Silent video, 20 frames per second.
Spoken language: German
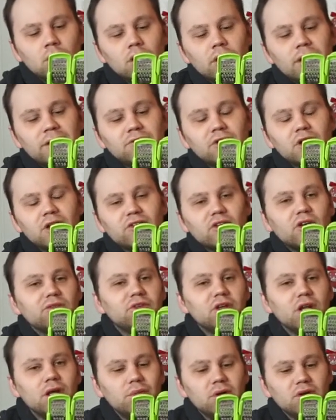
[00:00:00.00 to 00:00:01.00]
Entweder ist da ein
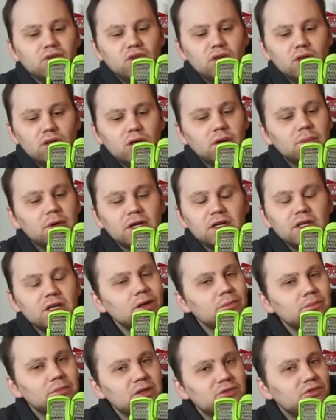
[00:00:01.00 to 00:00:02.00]
Fehler passiert, aber ich
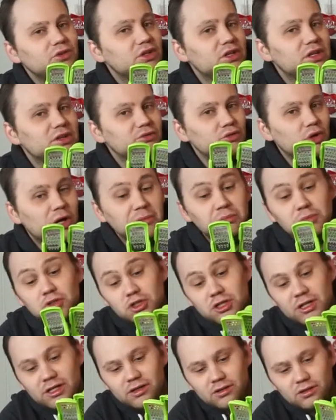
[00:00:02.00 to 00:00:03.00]
habe definitiv nur einen
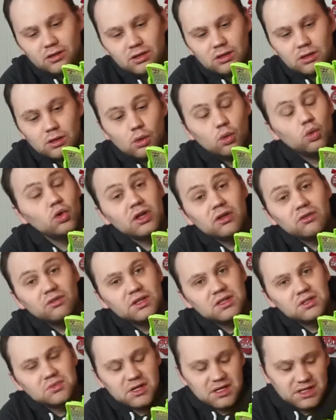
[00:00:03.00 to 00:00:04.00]
bestellt. Oder es war
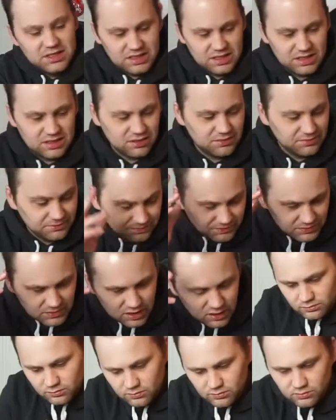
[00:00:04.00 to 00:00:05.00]
ein Zweier-Set.
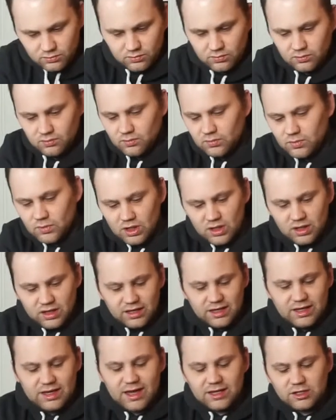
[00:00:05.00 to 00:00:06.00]

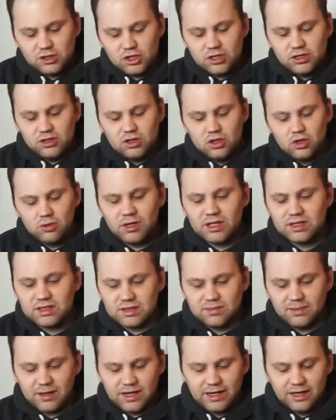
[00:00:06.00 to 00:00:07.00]
Gadget Nummer
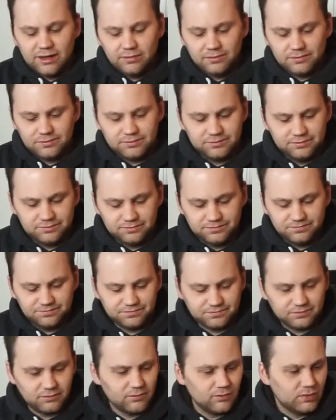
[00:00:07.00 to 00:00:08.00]
zwei
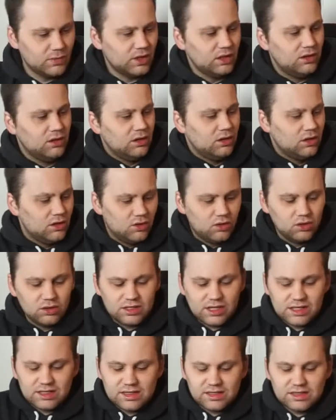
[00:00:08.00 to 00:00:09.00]
und
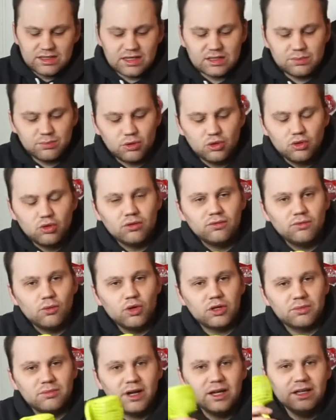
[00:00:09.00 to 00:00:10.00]
das ist das Produkt, wo
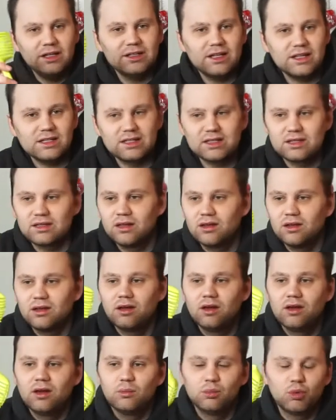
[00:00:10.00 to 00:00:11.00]
ich meine, das
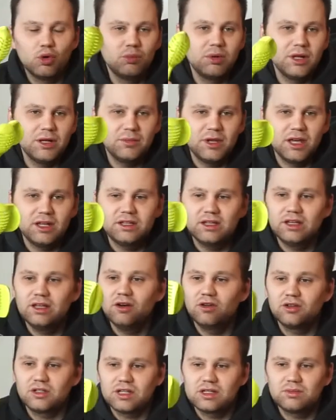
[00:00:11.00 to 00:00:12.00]
Problem kennt
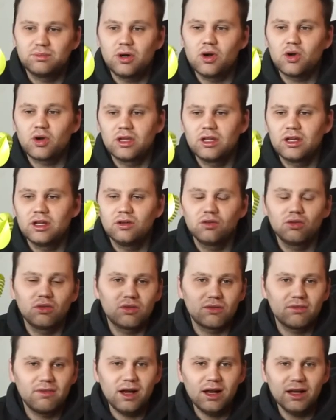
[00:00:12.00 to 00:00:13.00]
jeder und das braucht jeder. Und
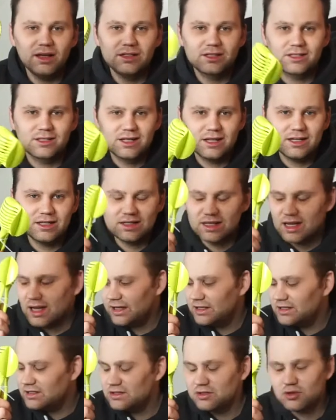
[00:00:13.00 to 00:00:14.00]
zwar ist das
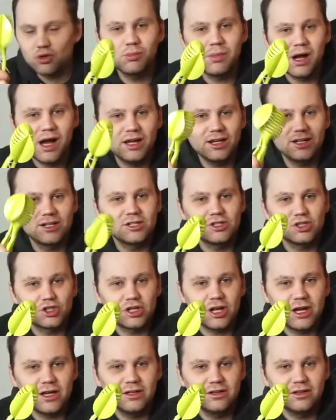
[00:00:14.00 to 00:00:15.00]
ein
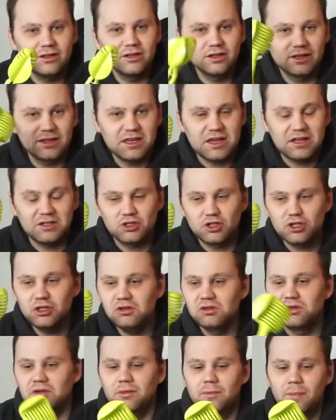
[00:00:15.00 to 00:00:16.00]

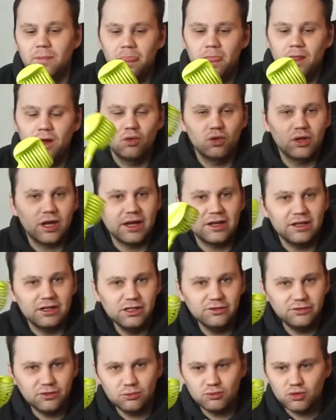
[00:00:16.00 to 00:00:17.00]
Tomatenschneide-Gadget oder eine
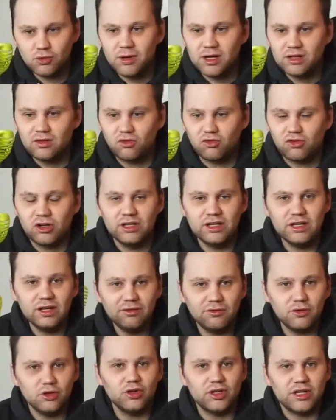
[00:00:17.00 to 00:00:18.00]
Hilfe, um Tomaten zu schneiden. Jeder
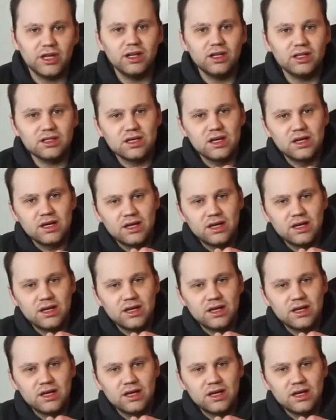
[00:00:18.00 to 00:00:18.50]
von euch kennt das.